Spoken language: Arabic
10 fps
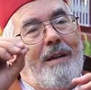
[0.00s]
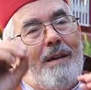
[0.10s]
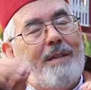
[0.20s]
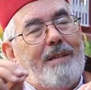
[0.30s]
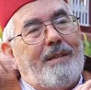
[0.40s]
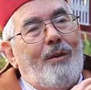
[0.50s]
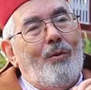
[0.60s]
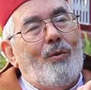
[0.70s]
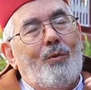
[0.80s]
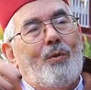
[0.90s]
التي
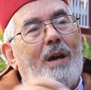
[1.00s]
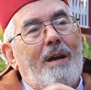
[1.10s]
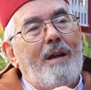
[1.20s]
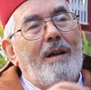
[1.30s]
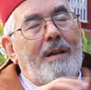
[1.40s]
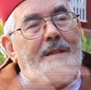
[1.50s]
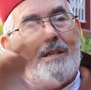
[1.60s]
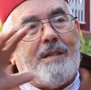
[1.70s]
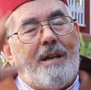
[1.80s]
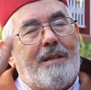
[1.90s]
تحول دون
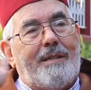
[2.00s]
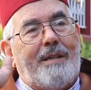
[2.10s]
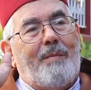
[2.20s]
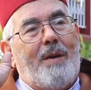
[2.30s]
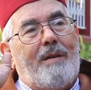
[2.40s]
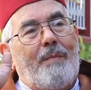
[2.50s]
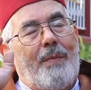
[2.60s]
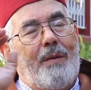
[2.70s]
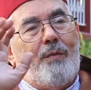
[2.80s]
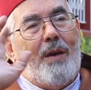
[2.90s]
انتشار الاستعمار
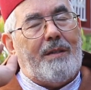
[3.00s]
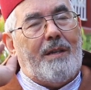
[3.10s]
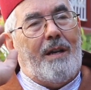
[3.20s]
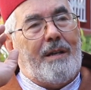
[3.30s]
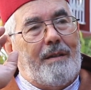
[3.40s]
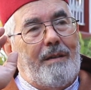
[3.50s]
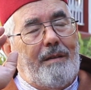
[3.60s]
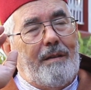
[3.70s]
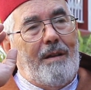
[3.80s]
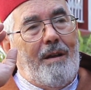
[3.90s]
في هذه الارض
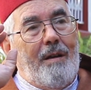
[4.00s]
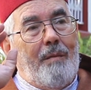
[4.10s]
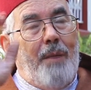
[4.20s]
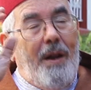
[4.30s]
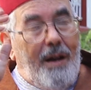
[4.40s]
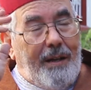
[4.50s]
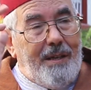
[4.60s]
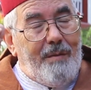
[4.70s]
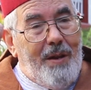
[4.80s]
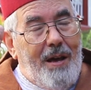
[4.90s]
بل
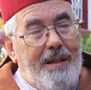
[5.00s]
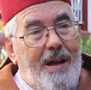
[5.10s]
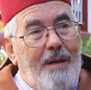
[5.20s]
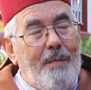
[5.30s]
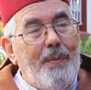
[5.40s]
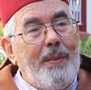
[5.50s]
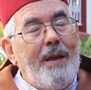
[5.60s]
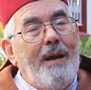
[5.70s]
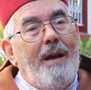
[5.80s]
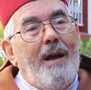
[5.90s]
اكثر من هذا
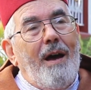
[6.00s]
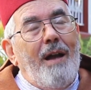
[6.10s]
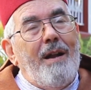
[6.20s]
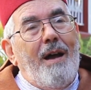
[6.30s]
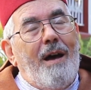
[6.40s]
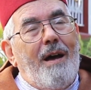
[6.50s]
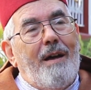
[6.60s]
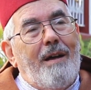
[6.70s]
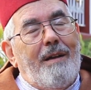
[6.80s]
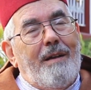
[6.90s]
ان
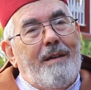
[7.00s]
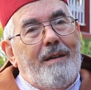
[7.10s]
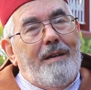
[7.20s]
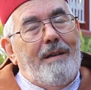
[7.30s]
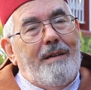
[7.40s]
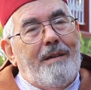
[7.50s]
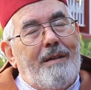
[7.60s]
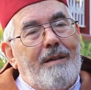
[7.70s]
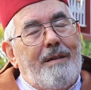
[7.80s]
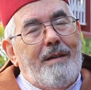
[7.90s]

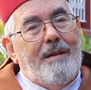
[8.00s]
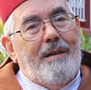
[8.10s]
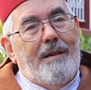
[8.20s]
آه،